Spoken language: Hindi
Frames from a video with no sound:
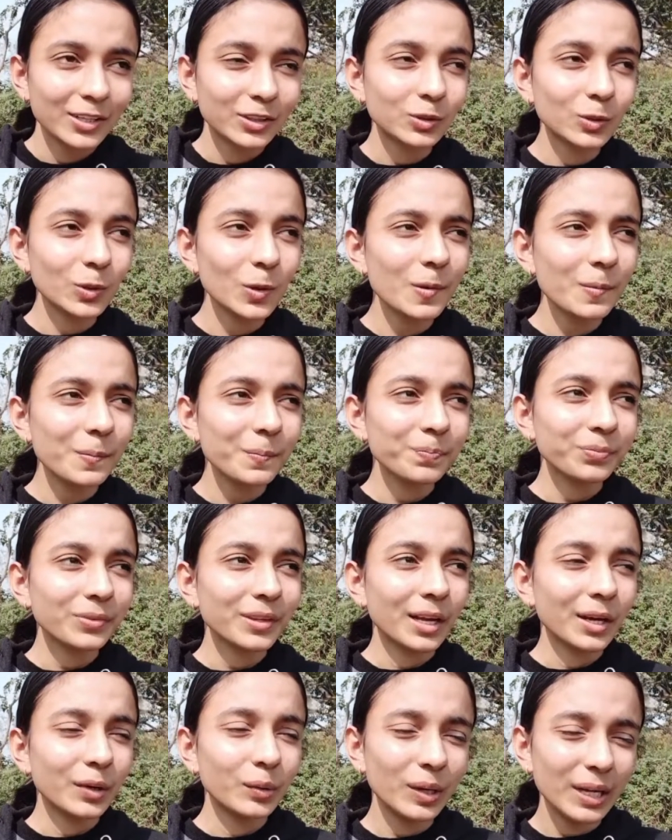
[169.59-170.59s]
तो
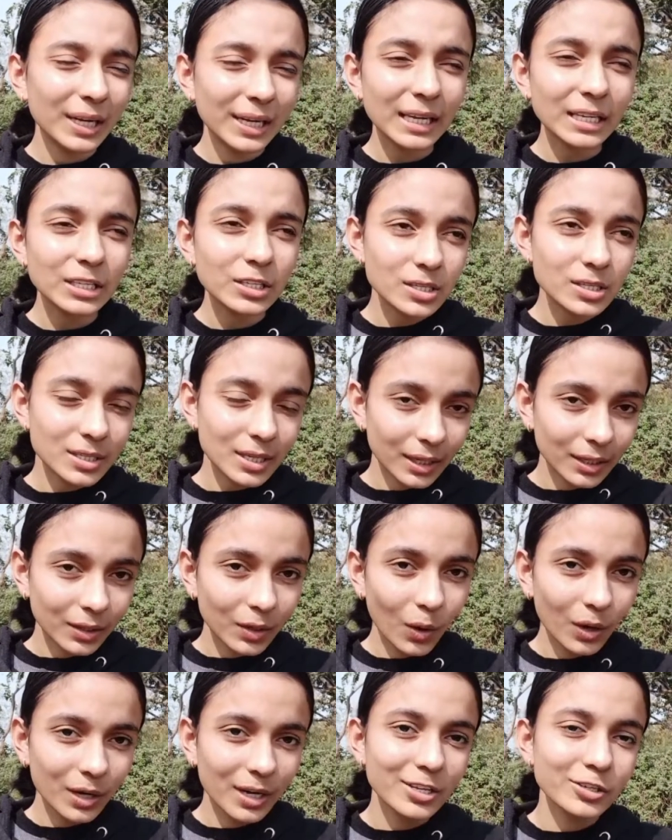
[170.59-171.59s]
really just
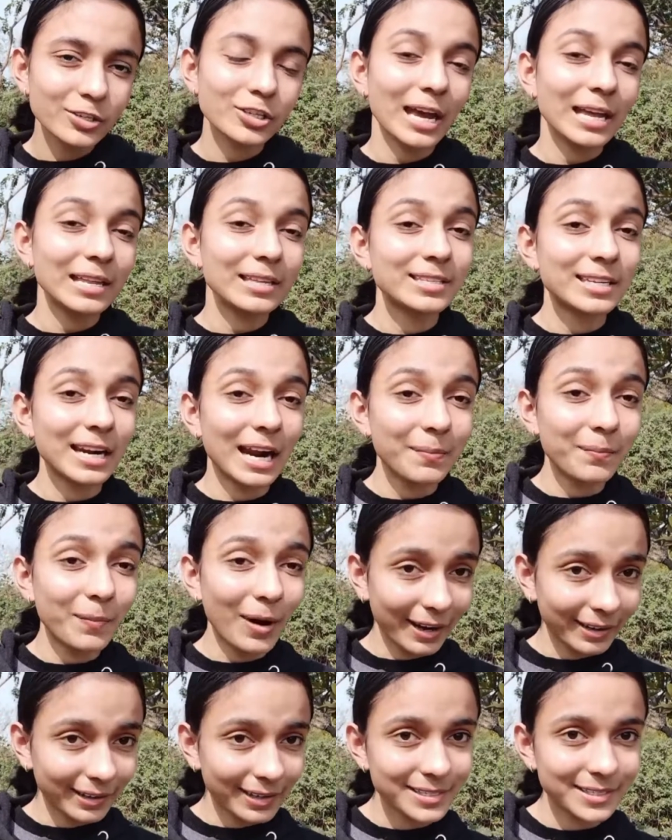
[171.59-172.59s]
acknowledge and start
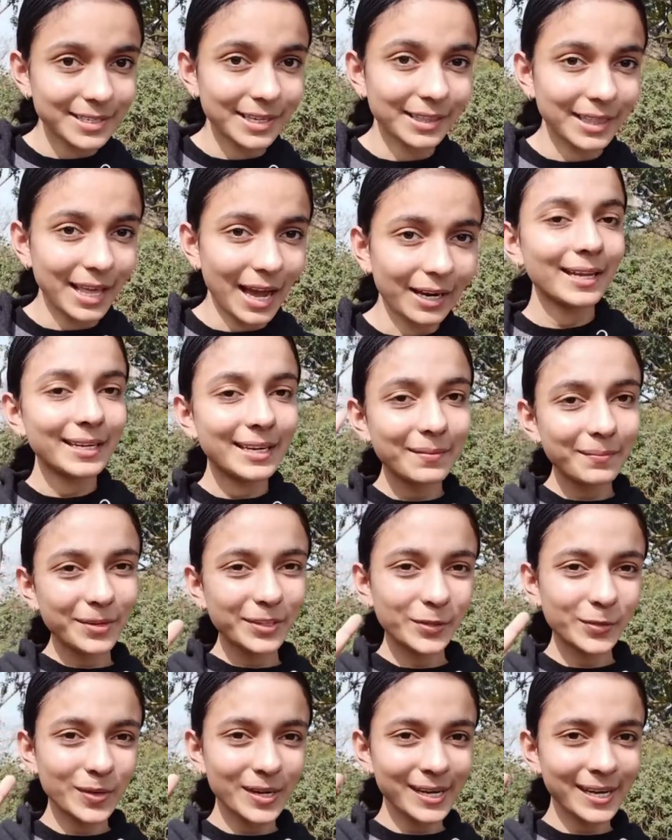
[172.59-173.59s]
practicing that. Number
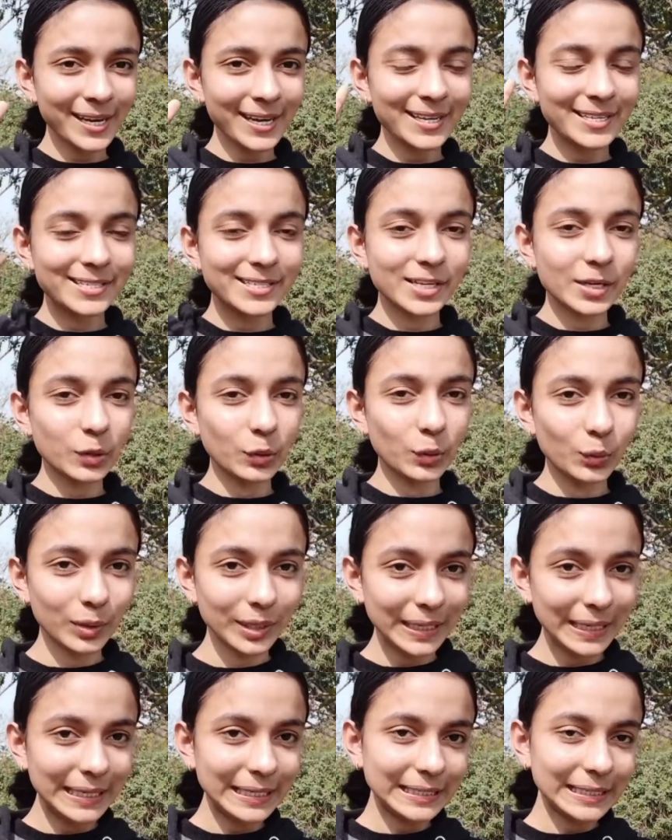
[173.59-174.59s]
3 is
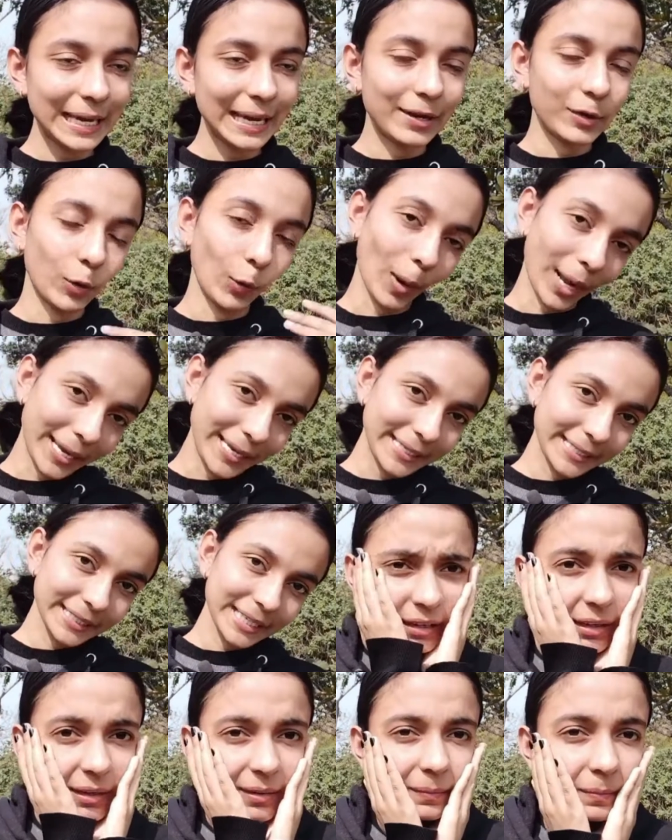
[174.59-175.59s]
read and write.
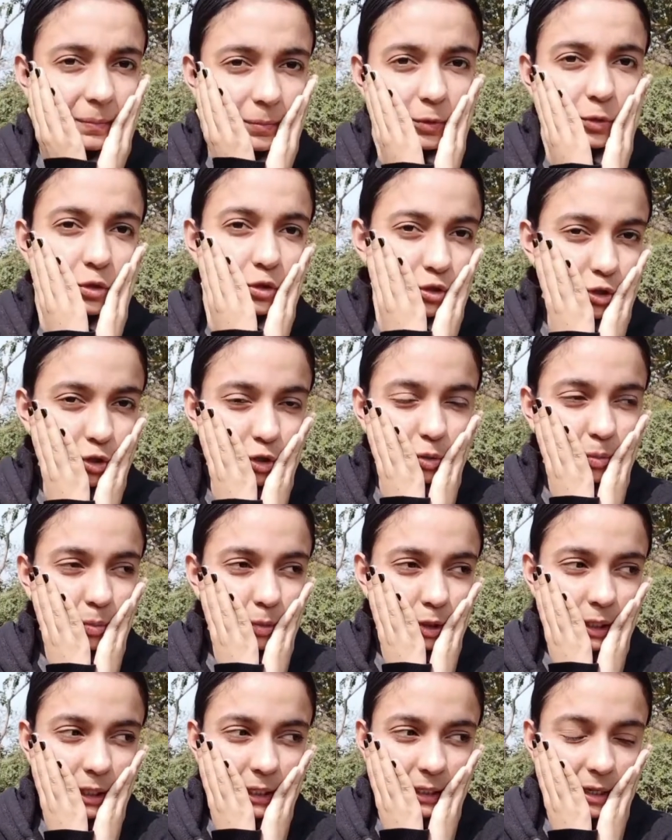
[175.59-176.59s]
tab कुछ लोग
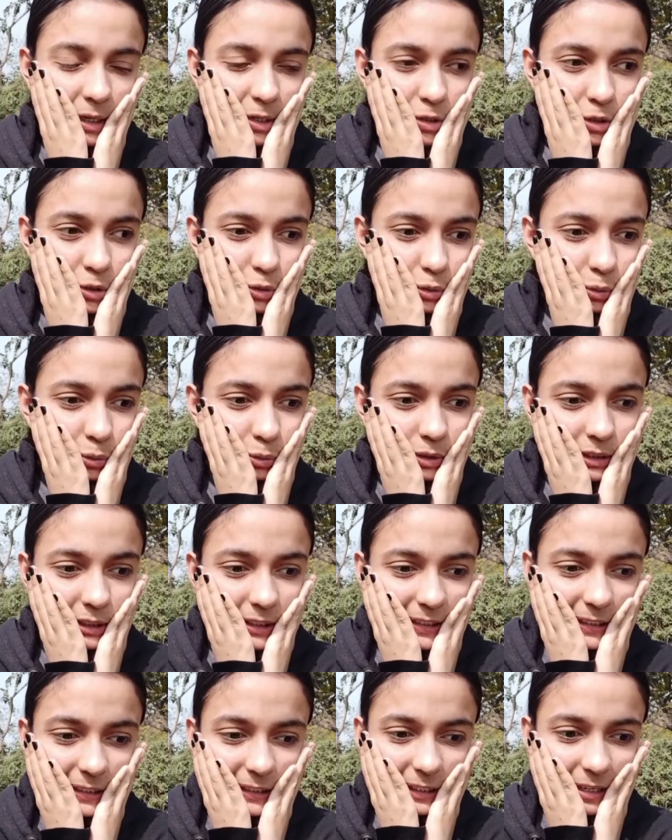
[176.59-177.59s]
बोलेंगे shruti
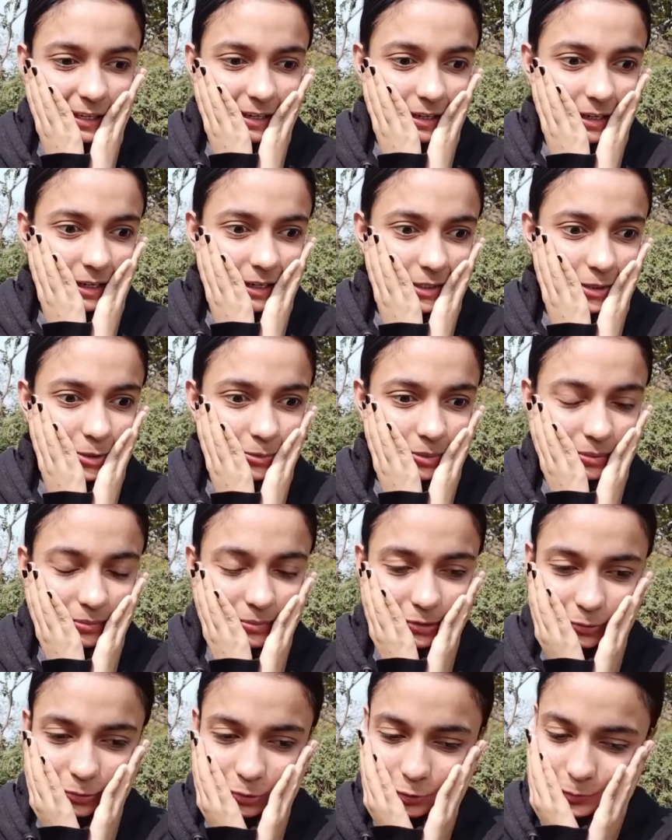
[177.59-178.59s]
ये तो मैं
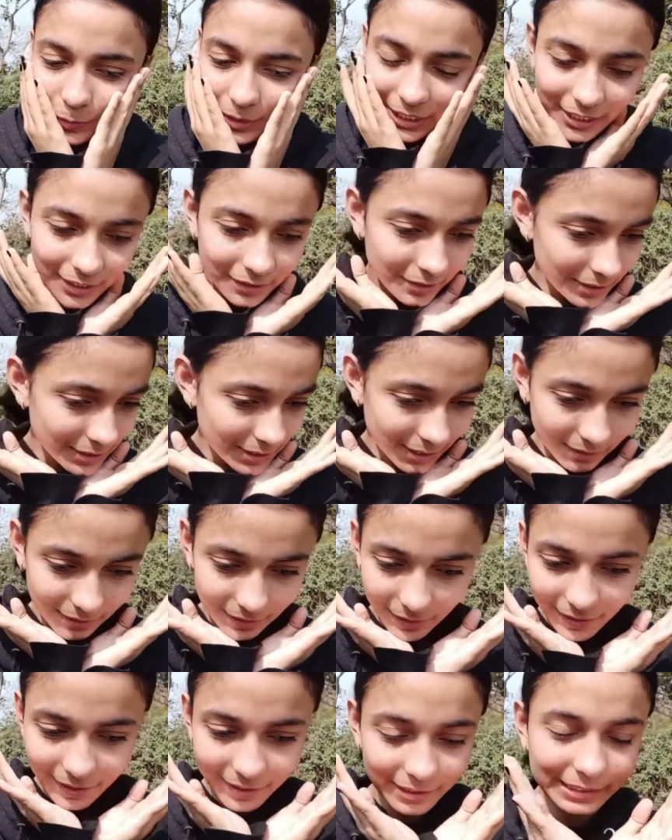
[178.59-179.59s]
बिल्कुल भी नहीं कर
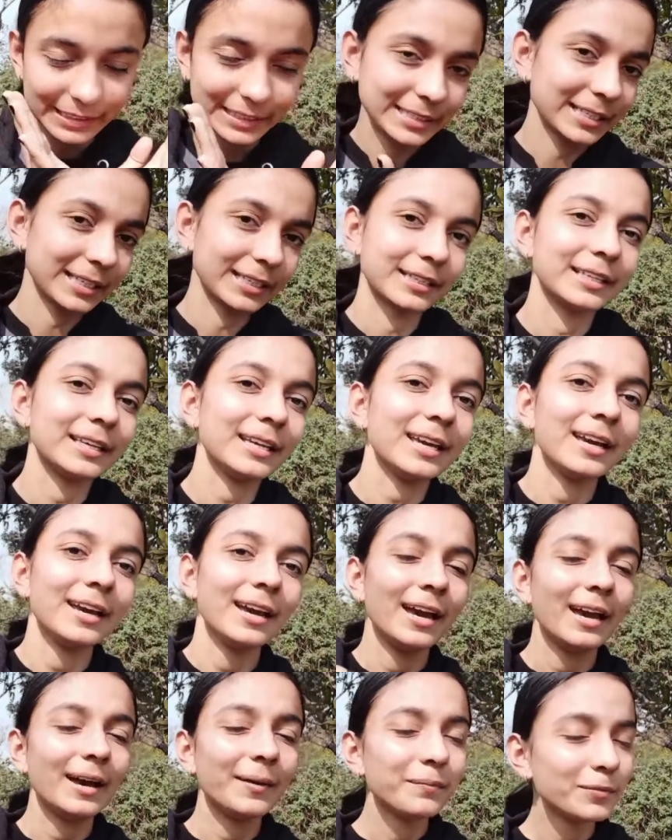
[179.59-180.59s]
सकता या कर सकती
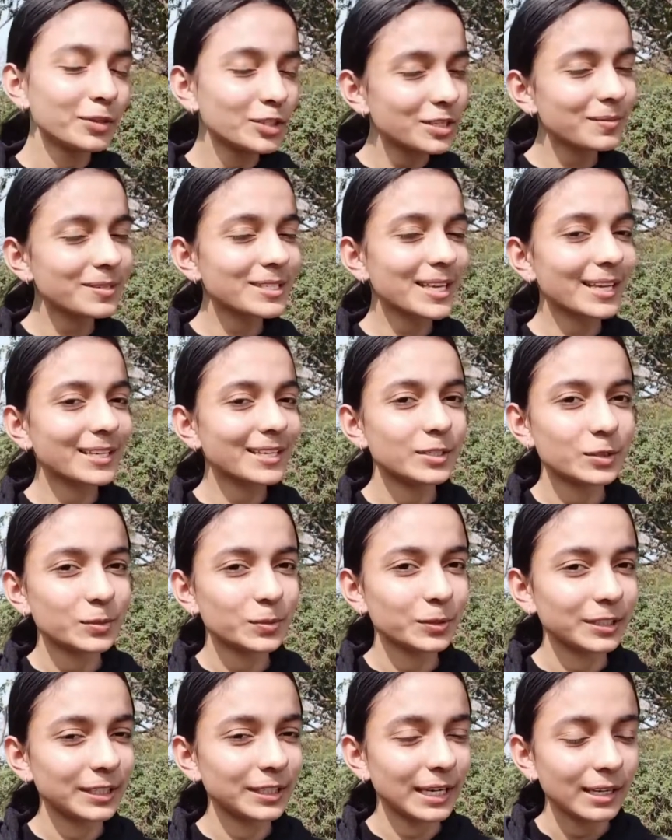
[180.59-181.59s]
मुझे बस एक चीज़
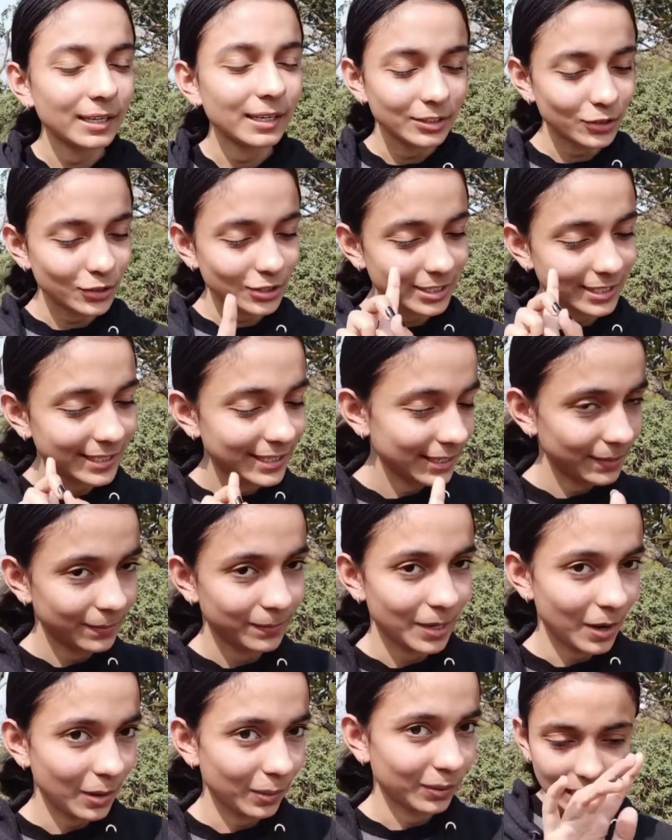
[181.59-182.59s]
बोलनी है just हेयर
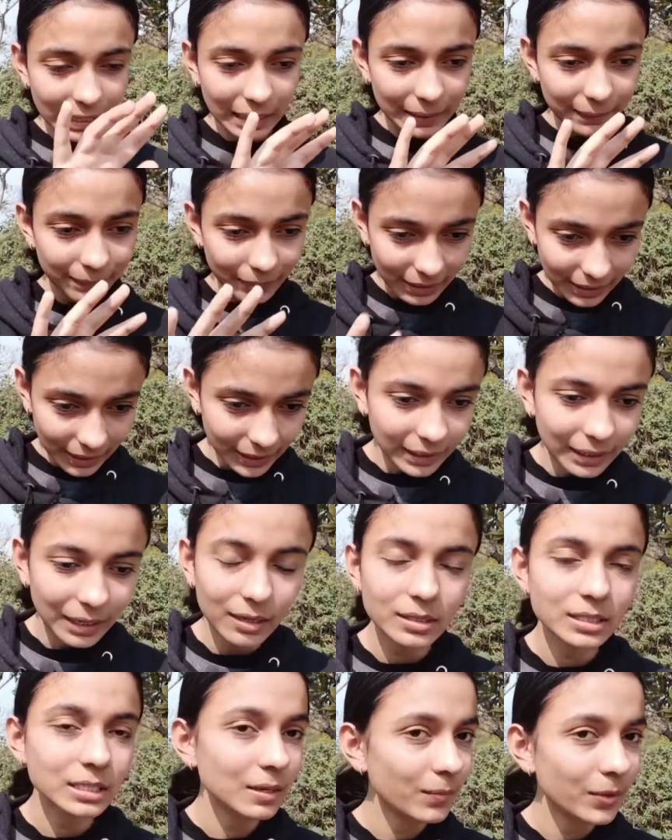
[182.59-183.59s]
me out
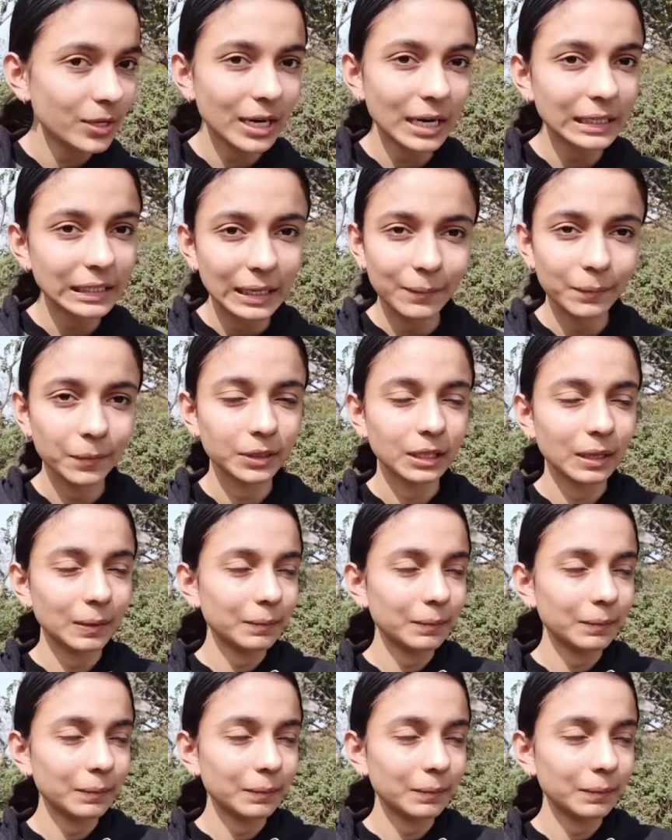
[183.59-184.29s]
लिखने से मेरा ये मतलब